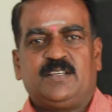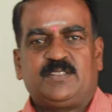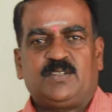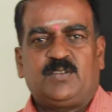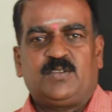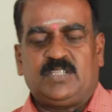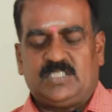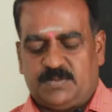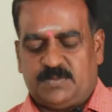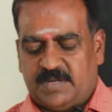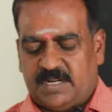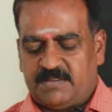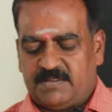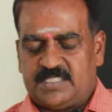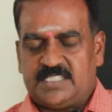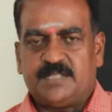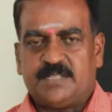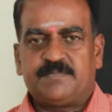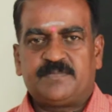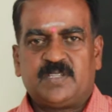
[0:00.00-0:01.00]
சந்தோஷமான
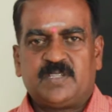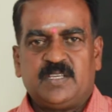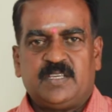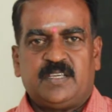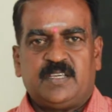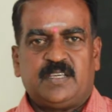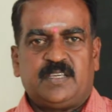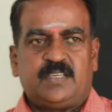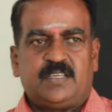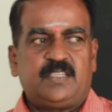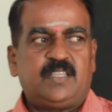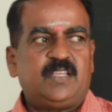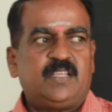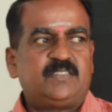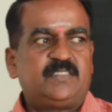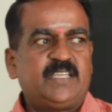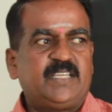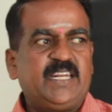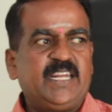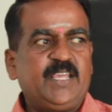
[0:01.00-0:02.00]
விஷயம்
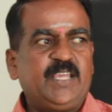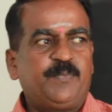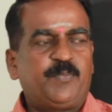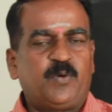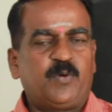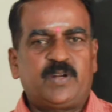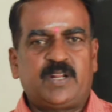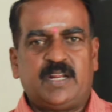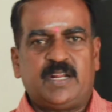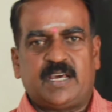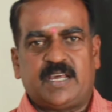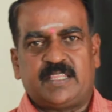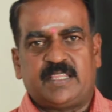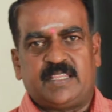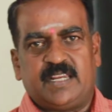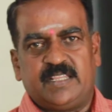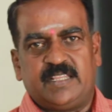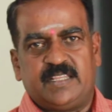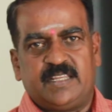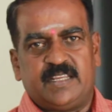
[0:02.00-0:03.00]
இதில் சென்னை போன்ற
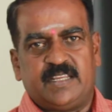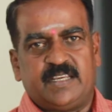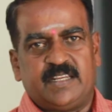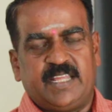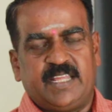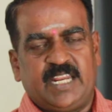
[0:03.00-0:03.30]
நகரத்துலேருந்து